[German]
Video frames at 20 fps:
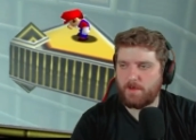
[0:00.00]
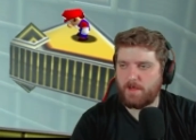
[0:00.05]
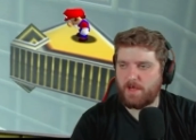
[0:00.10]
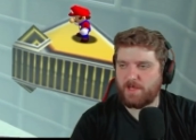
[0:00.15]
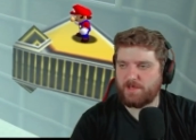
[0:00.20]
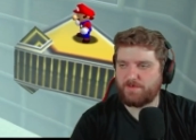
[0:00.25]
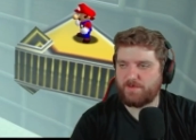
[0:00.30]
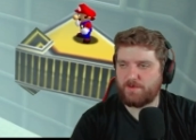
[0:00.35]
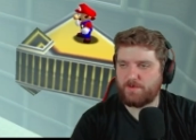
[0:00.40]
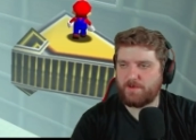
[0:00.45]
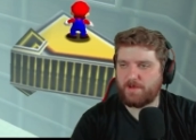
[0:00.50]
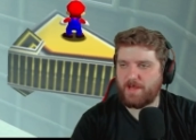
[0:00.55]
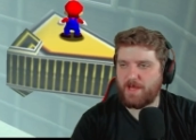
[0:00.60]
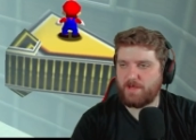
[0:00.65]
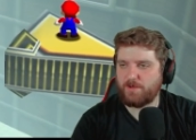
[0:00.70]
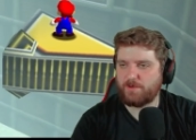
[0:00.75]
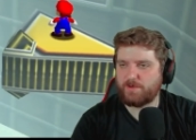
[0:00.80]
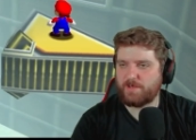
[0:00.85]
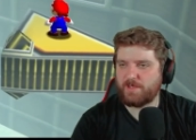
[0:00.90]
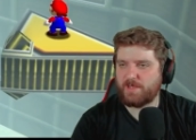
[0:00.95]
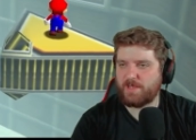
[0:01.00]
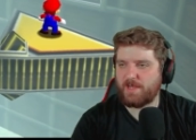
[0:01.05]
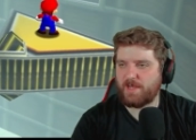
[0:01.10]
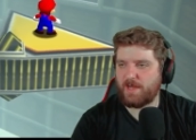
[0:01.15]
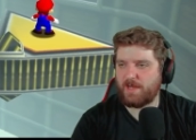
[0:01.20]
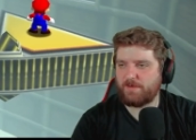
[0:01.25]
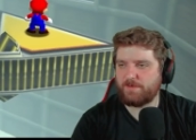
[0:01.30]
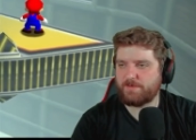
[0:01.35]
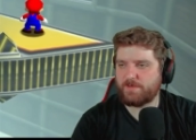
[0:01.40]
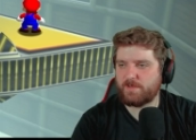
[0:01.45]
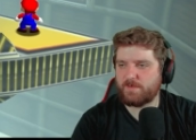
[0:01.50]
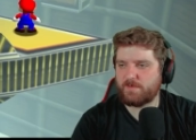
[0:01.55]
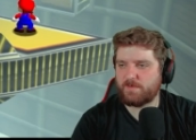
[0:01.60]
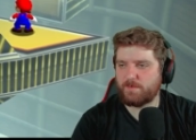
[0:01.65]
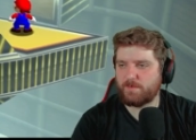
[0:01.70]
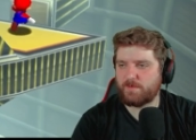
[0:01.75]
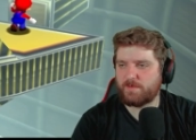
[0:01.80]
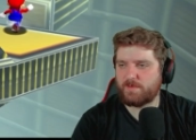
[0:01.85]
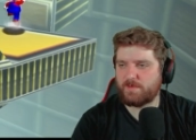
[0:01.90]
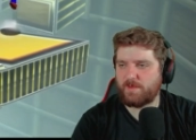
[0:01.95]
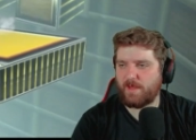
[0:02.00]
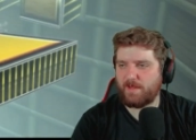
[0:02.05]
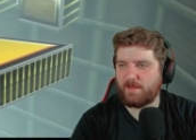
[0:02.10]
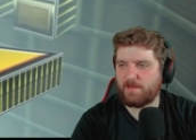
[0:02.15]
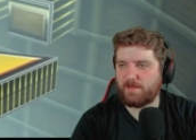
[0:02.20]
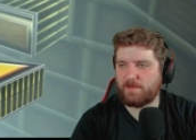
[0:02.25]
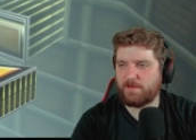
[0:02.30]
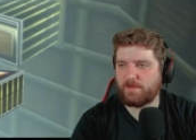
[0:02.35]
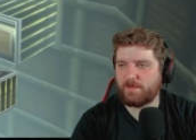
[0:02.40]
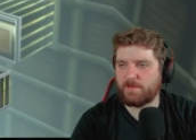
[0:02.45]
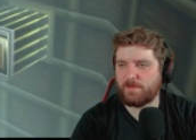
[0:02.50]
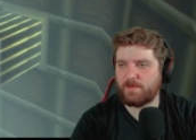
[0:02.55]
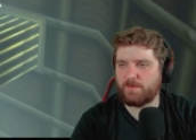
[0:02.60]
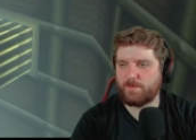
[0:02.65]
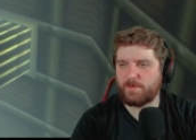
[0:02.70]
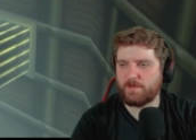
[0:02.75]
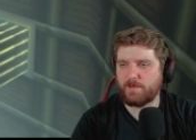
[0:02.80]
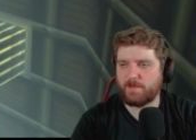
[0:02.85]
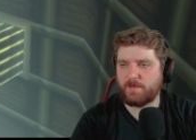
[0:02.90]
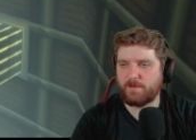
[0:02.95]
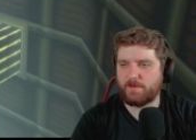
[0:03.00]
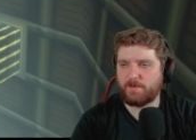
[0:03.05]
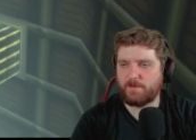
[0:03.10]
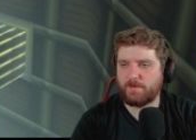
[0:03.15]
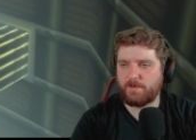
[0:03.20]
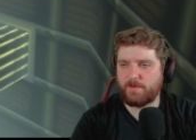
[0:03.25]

Also wenn du danach noch die Kraft hast zum Daddeln, dann immer gerne.